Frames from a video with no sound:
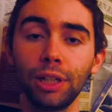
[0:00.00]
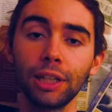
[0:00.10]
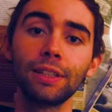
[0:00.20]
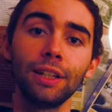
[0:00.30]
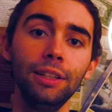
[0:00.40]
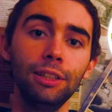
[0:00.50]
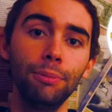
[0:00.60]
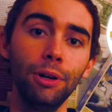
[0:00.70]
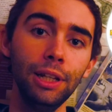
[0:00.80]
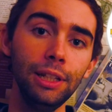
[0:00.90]
le
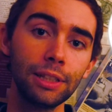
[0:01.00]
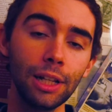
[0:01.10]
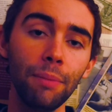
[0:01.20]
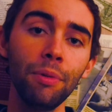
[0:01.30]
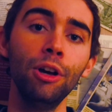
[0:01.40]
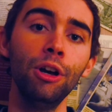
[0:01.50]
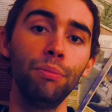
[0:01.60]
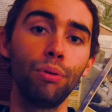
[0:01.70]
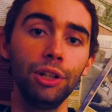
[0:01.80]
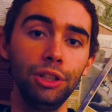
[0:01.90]
christianisme et l'islam
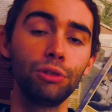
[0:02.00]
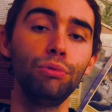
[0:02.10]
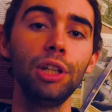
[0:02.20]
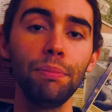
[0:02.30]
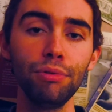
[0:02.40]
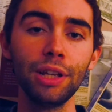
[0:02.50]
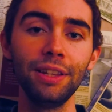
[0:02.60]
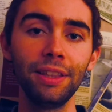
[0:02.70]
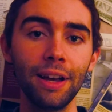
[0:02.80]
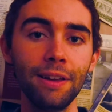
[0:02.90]
pour en discuter plus en
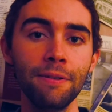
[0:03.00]
détail.